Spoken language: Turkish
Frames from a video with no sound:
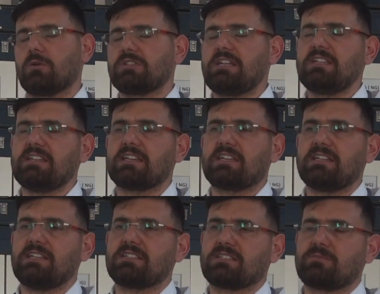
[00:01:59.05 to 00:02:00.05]
Özellikle
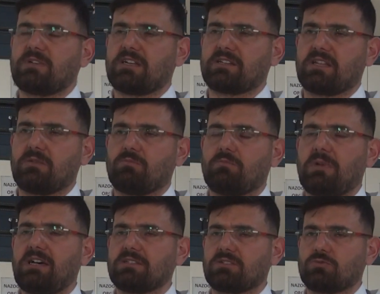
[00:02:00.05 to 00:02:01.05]
kene ısırmalarında
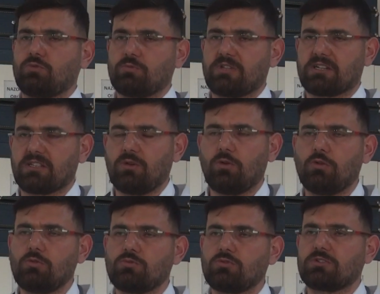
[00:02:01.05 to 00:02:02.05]
bazı durumlarda
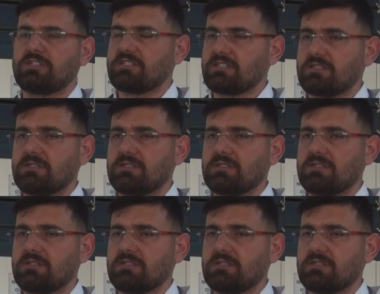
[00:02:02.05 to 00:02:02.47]
ölümcül risk